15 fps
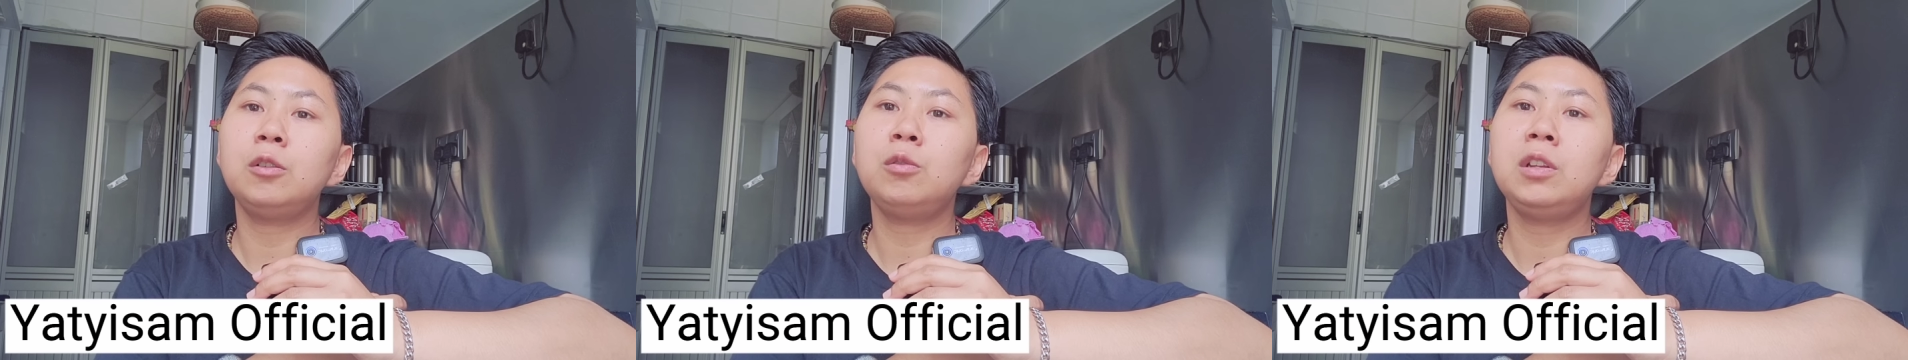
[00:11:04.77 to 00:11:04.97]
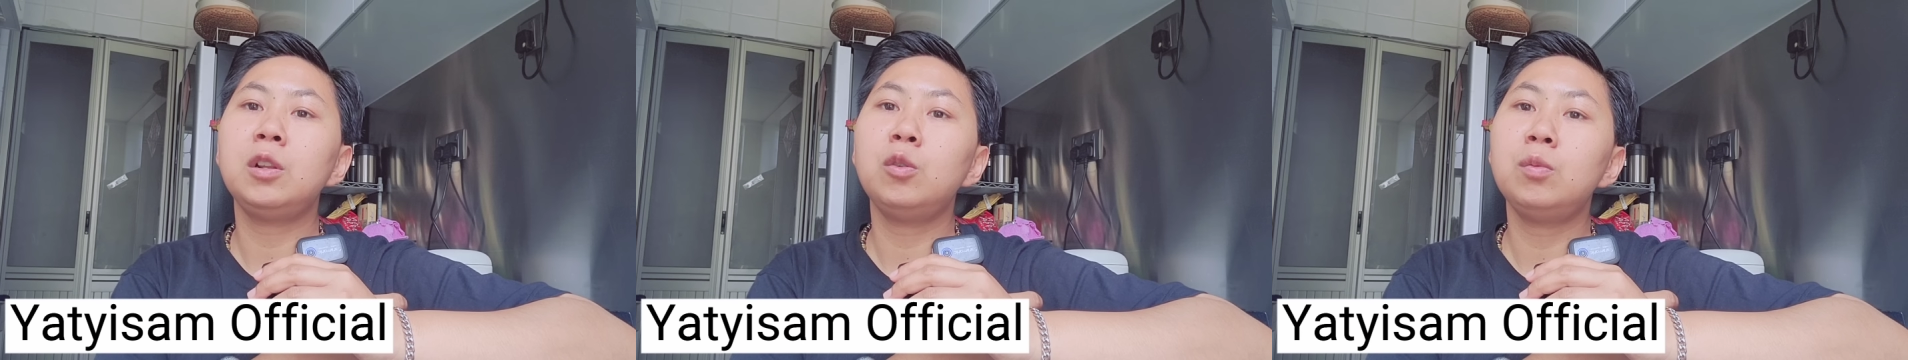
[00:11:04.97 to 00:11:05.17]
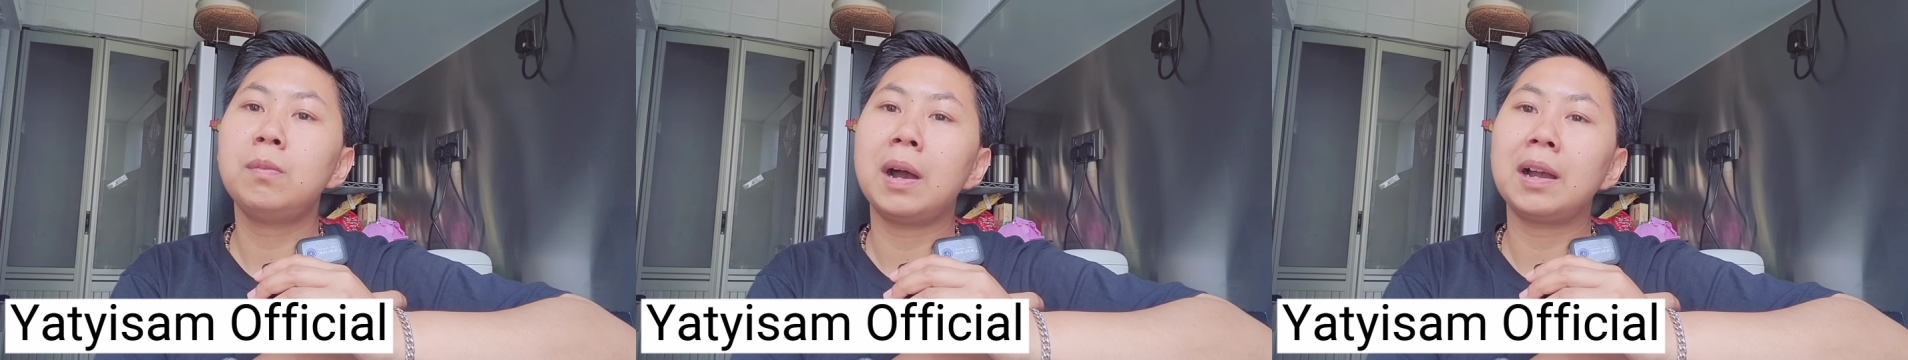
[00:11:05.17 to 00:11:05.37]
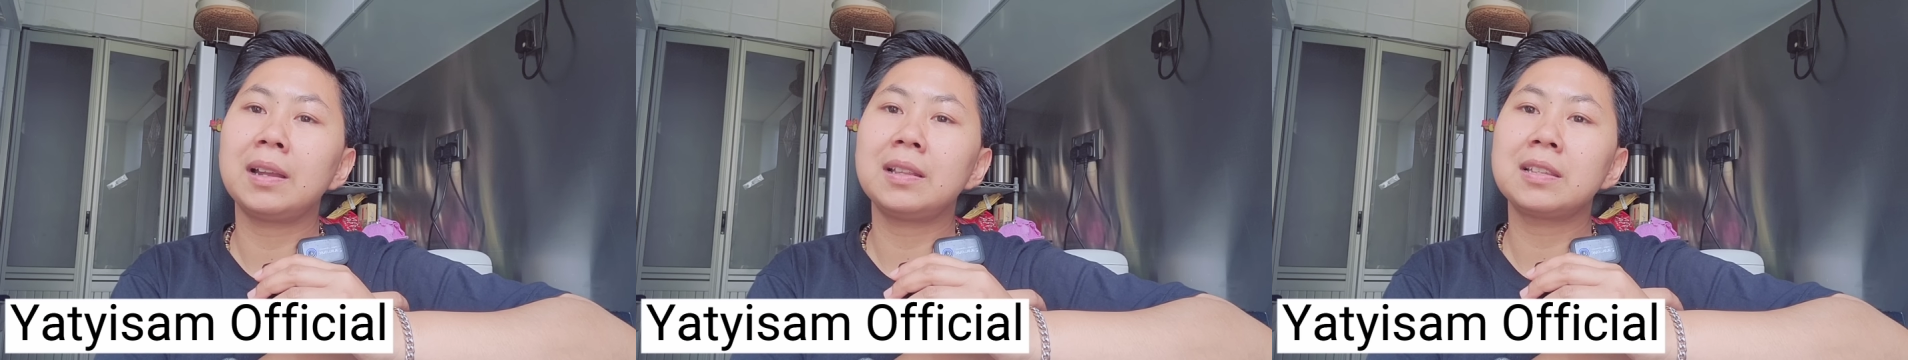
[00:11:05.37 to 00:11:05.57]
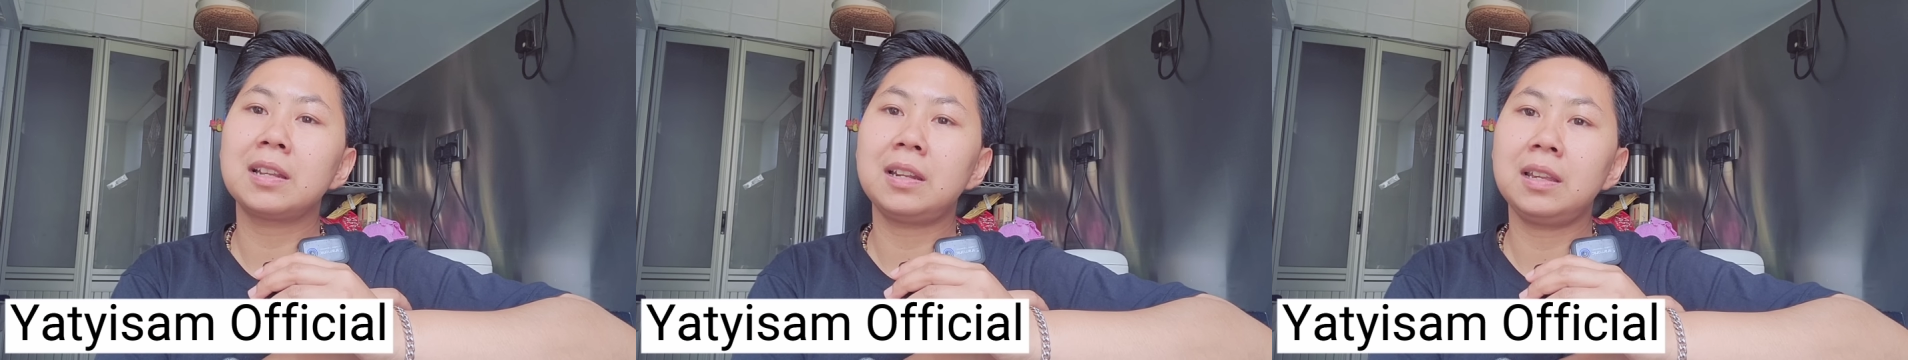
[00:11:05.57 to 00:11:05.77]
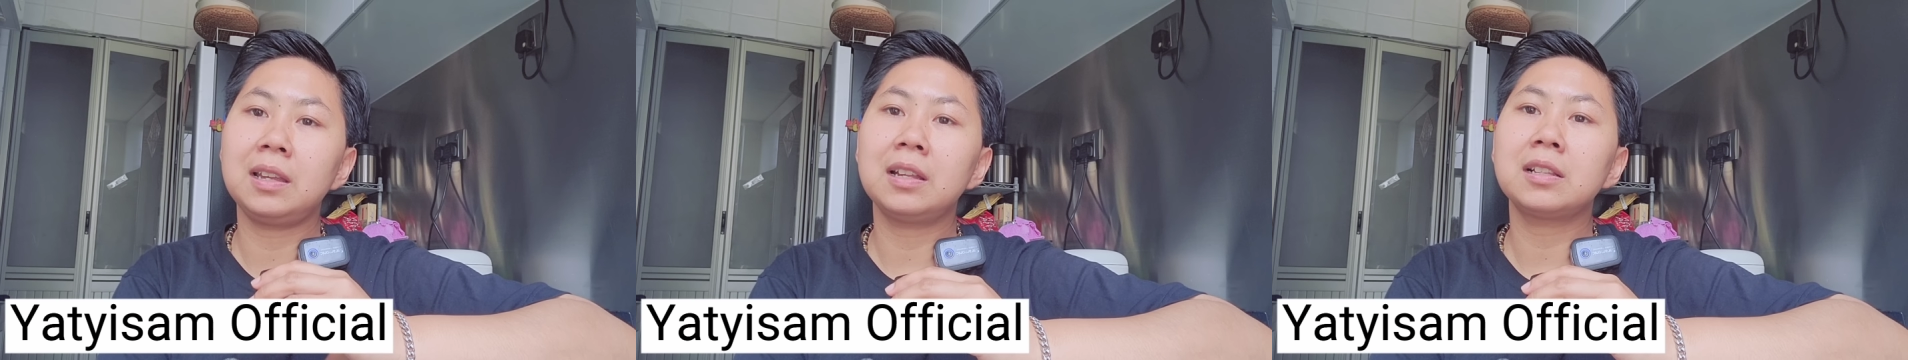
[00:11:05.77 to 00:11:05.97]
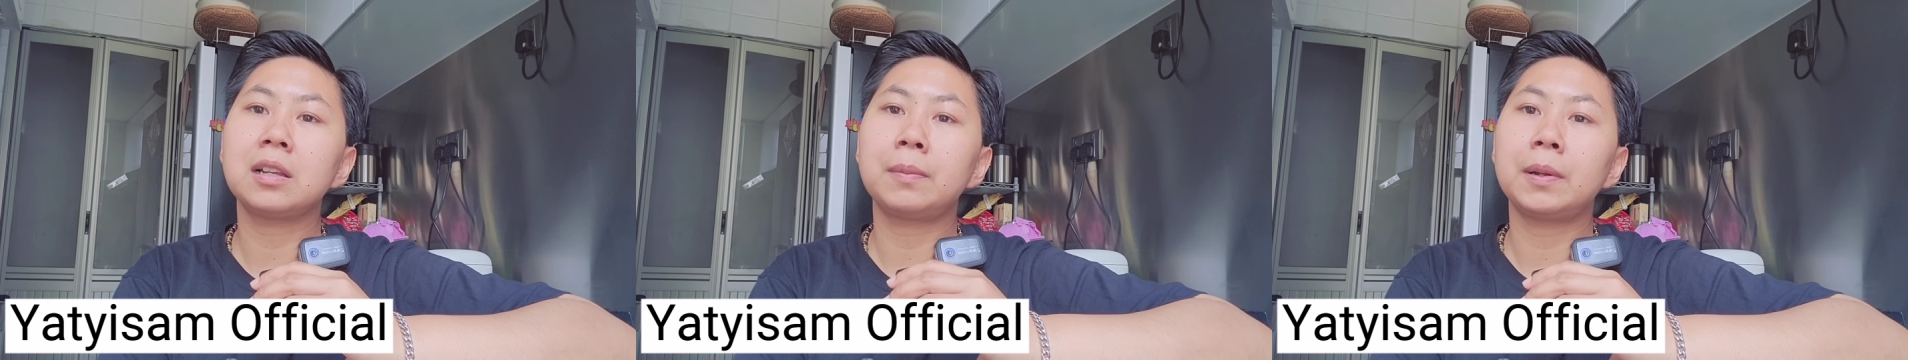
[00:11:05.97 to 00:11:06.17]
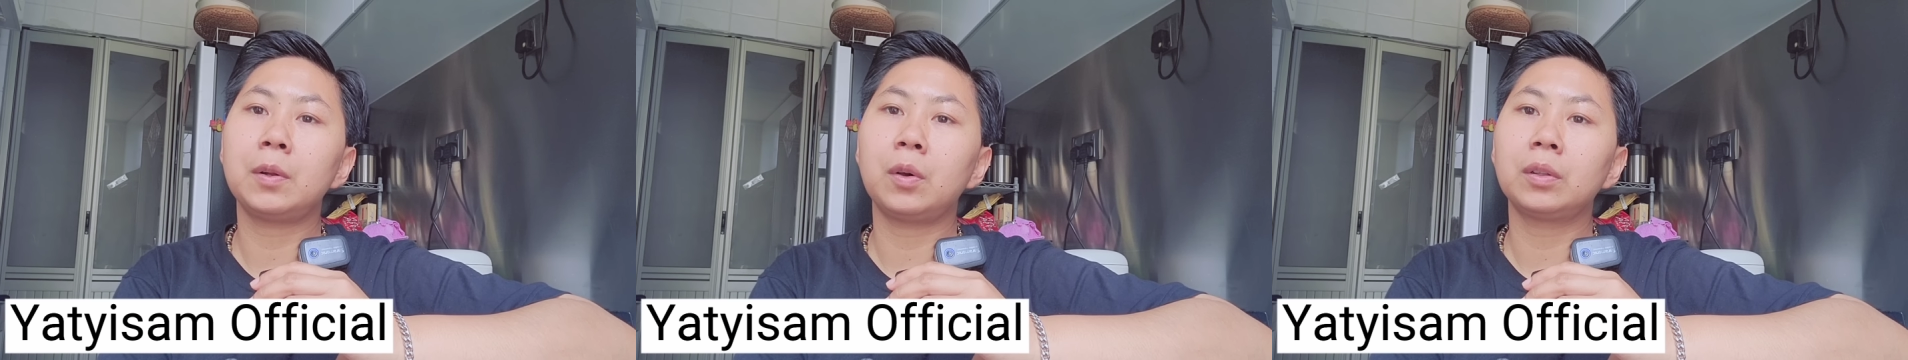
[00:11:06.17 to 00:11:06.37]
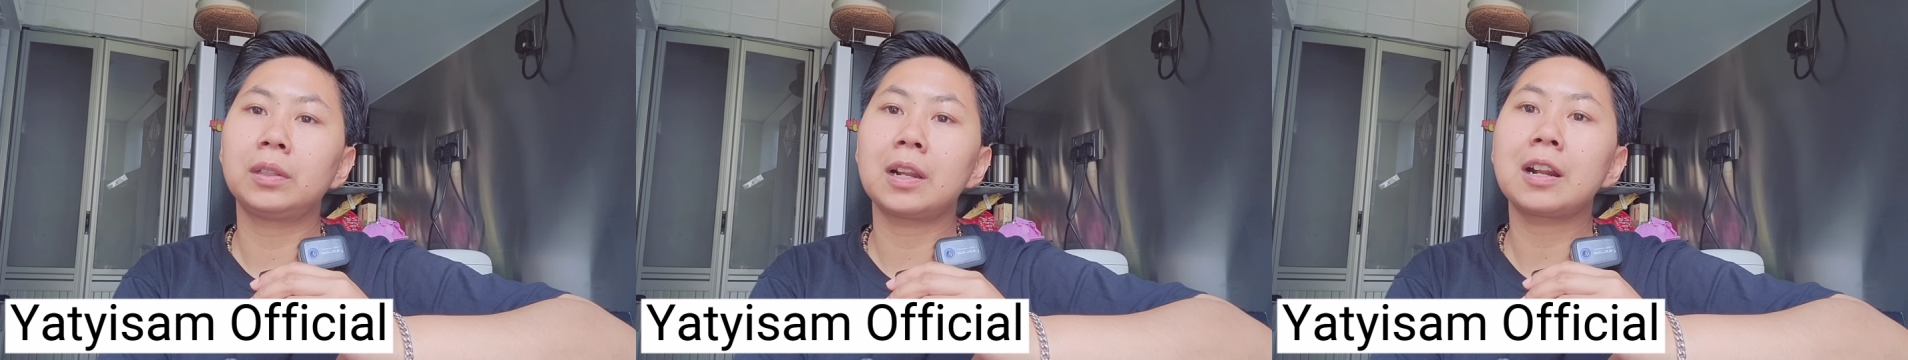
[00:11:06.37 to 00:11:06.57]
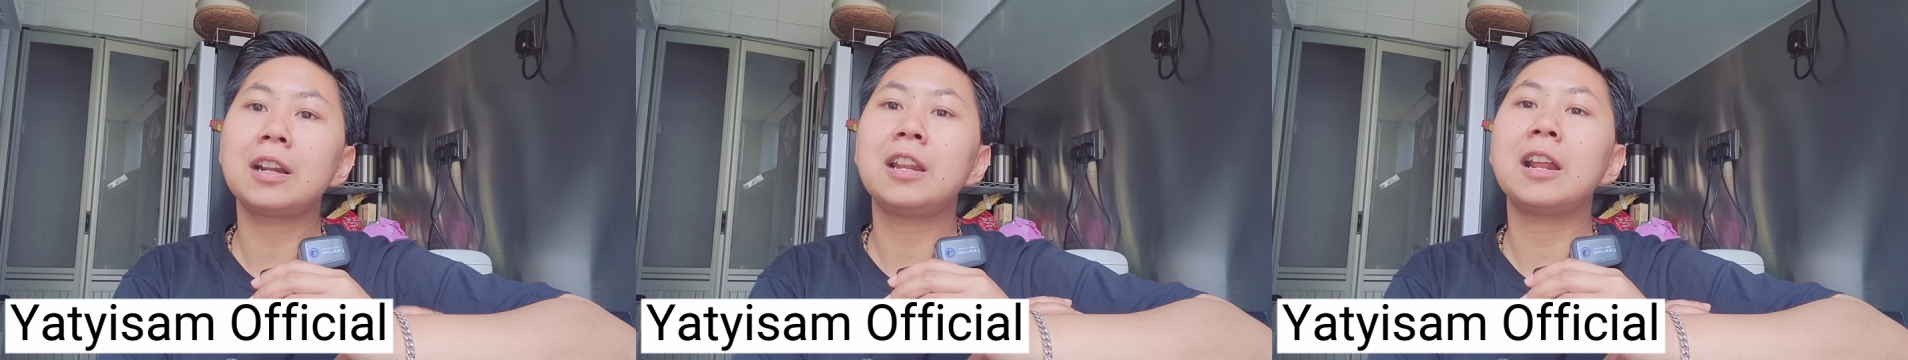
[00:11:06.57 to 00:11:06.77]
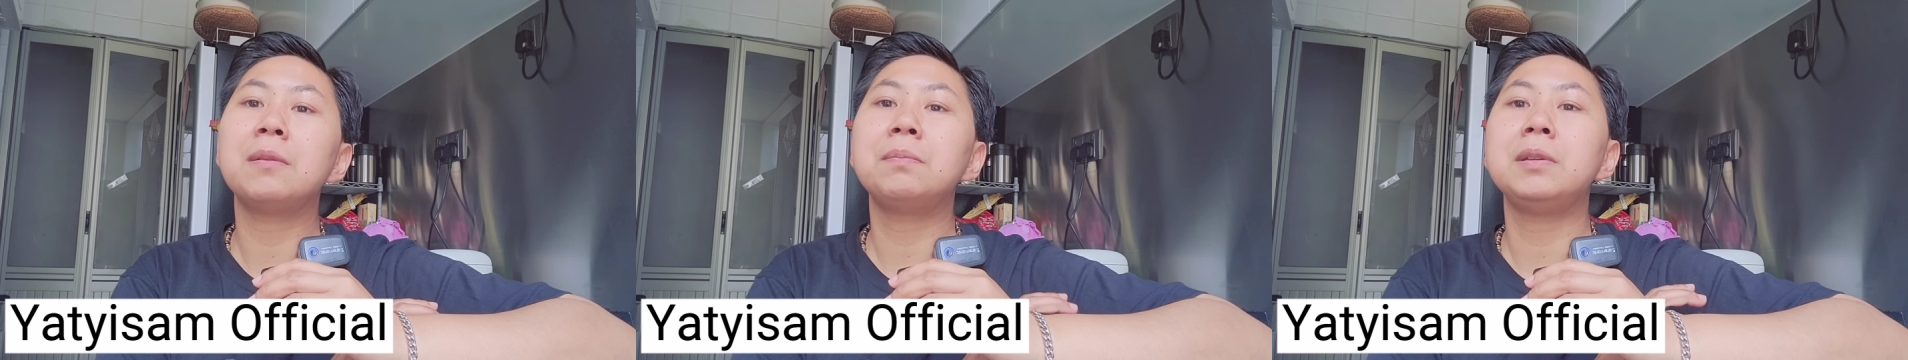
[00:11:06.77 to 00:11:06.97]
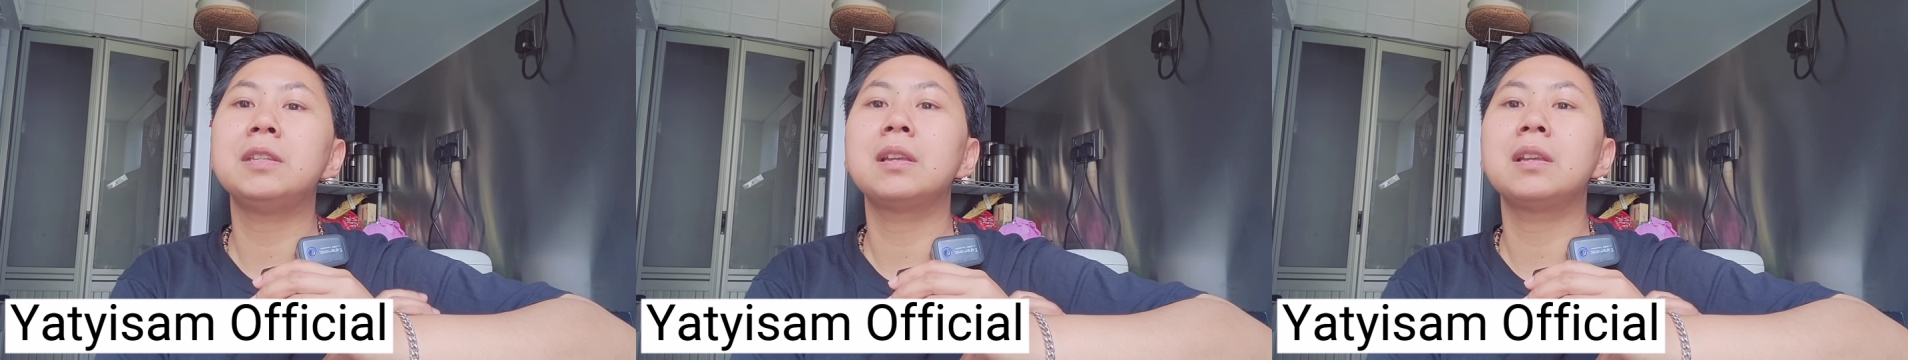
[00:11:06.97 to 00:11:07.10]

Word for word: keteknya itu dilubangin sedikit sama dokter